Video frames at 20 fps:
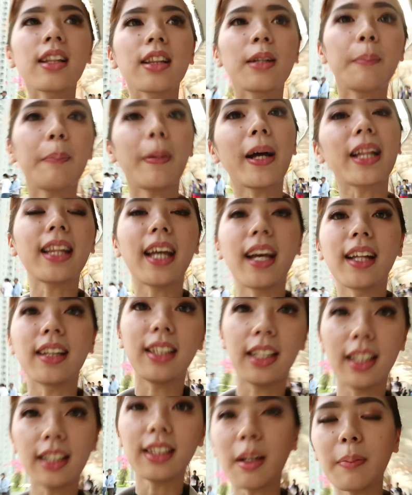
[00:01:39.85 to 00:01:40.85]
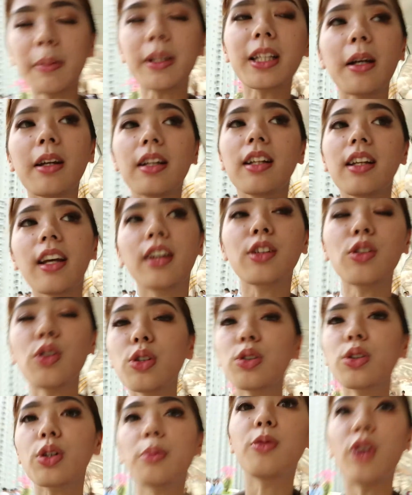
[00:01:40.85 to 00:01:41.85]
tempat tanning, tapi tanningnya itu
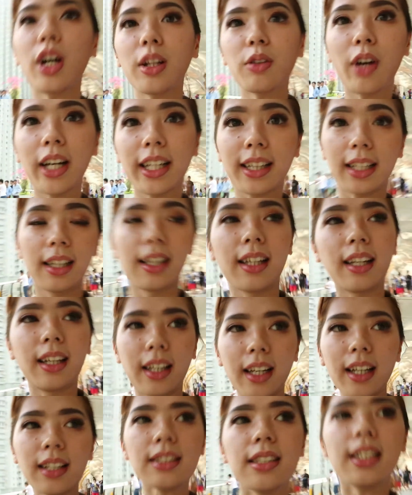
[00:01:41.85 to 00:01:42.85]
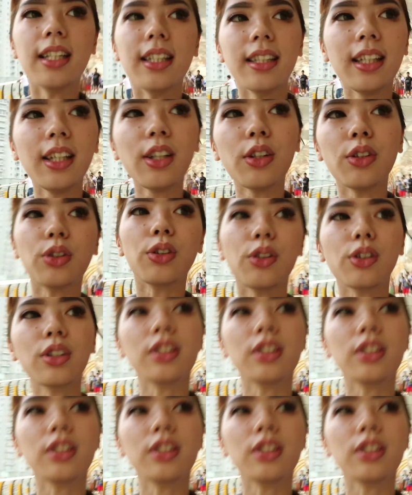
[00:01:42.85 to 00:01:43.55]
untuk buat whitening. Jadi untuk